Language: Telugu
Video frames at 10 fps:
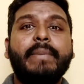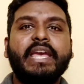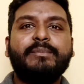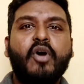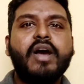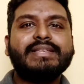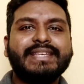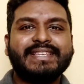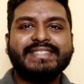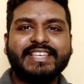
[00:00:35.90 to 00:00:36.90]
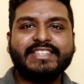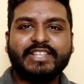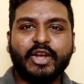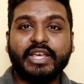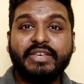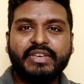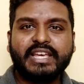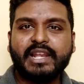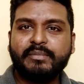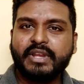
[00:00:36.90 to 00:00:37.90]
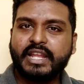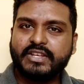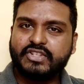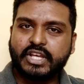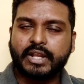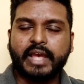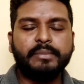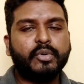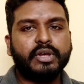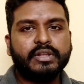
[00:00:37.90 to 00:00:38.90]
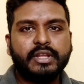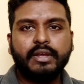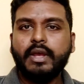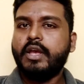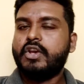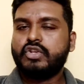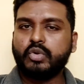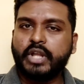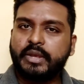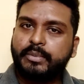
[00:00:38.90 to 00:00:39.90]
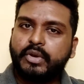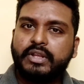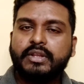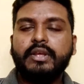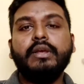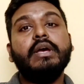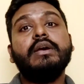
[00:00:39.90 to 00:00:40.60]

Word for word: బిగ్ బాస్ సీజన్ సిక్స్లో ఈ వీక్ ఎలిమినేషన్ అయిపోయింది షూట్ అయిపోయింది